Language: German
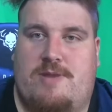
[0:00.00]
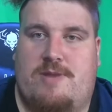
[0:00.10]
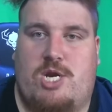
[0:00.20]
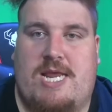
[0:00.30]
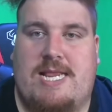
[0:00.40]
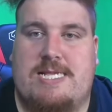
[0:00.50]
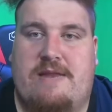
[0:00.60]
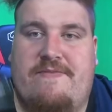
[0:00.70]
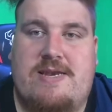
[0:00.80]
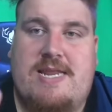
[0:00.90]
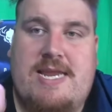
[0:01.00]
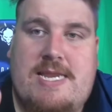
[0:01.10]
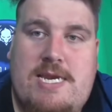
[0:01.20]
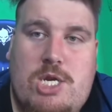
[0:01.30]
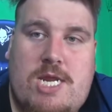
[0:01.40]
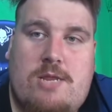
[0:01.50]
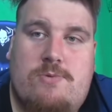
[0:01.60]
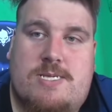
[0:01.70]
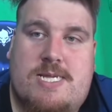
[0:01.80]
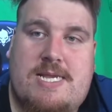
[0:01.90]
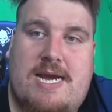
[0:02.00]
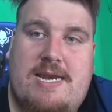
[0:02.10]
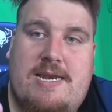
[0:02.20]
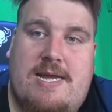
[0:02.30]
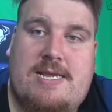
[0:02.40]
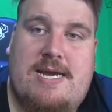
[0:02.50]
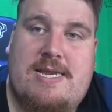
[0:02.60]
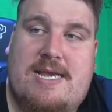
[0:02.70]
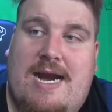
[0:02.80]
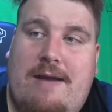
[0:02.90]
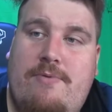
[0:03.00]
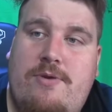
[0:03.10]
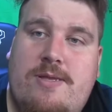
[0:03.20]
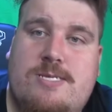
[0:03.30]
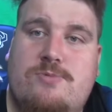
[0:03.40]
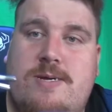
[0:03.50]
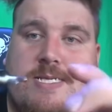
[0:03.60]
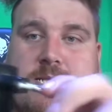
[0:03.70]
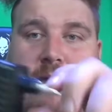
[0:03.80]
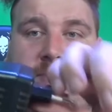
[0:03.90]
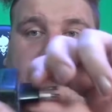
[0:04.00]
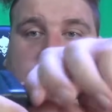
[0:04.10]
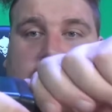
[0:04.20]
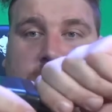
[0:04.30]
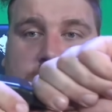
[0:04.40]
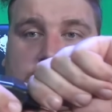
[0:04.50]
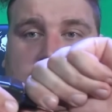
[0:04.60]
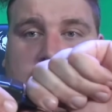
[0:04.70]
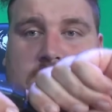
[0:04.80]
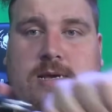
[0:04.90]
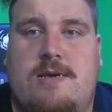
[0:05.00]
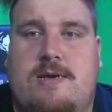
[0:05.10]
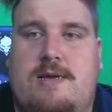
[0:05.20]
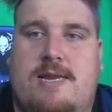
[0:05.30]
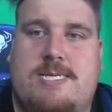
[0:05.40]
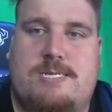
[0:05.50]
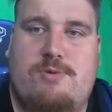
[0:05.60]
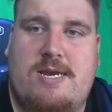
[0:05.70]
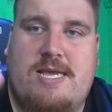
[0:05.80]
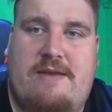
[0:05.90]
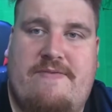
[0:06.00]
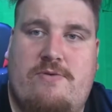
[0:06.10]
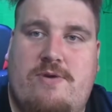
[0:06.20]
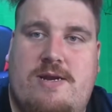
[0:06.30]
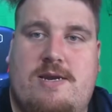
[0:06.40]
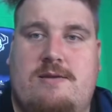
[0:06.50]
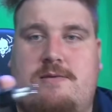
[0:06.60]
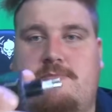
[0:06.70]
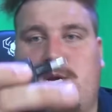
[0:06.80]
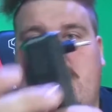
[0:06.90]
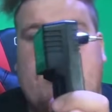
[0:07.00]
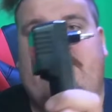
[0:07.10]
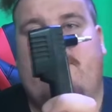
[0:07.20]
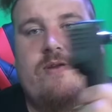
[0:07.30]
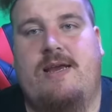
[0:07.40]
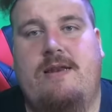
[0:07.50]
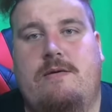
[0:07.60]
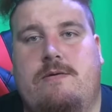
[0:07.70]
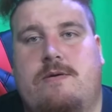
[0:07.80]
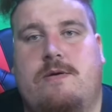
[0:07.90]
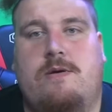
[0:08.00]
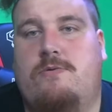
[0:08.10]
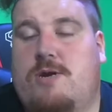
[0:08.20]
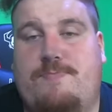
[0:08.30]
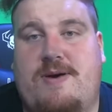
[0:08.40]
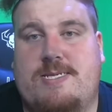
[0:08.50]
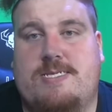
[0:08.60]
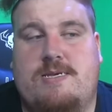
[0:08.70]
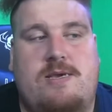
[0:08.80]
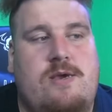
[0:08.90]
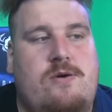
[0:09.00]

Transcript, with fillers: Man steckt das einfach direkt in die Steckdose. Es hat kein, hat kein Kabel oder sowas, das kann man auch nicht rausziehen. Das ist wirklich einfach nur, man steckt es einfach nur rein und es passt.